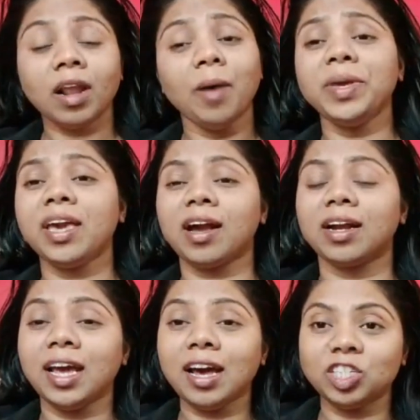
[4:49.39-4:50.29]
अभी क्या
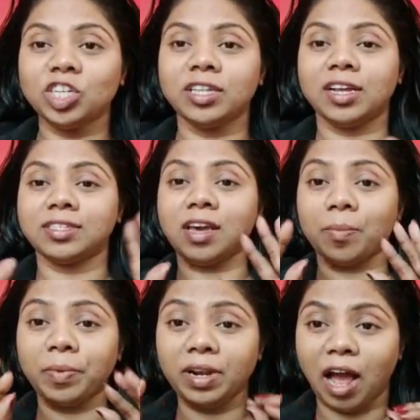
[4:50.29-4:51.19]
करना है अच्छी तरह से
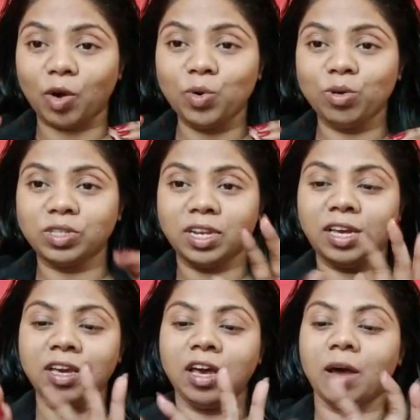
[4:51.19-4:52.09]
अपने नाखूनों से
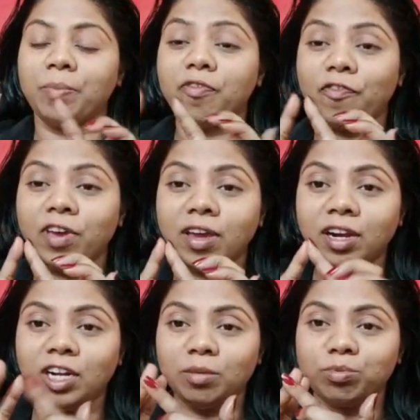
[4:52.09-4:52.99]
नहीं अपने
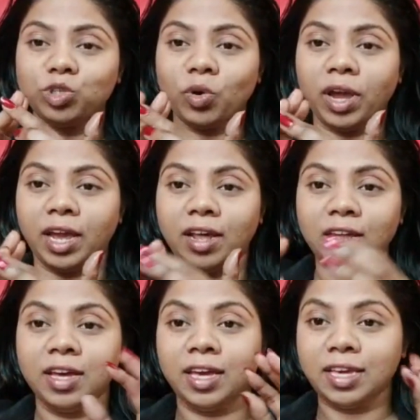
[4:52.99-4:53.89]
फिंगर टिप्स जो है ना